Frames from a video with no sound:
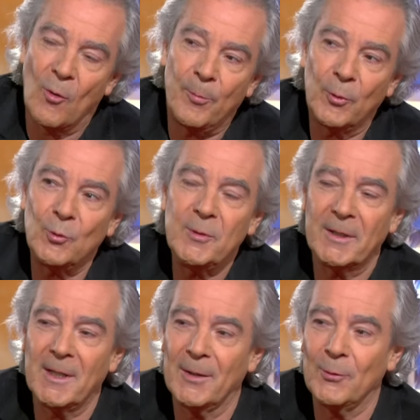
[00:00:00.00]
On peut tout
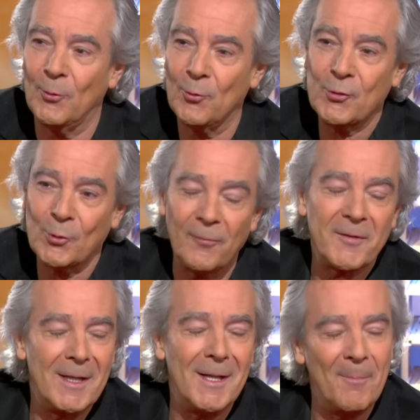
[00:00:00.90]
dire d'Alain Delon, sauf
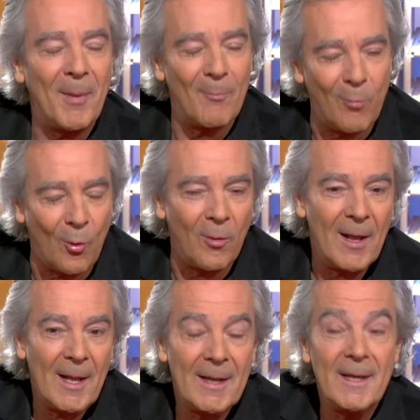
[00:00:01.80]
qu'il n'est pas beau.
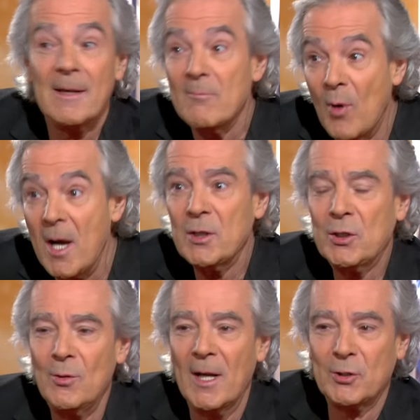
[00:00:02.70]
Et moi,
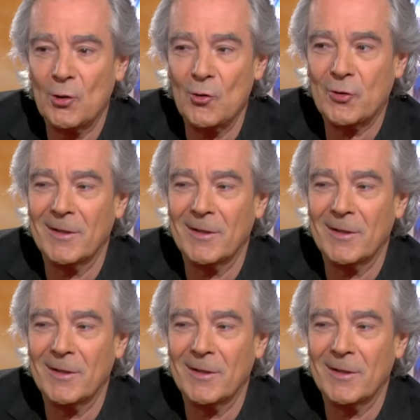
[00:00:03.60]
j'ai eu la chance,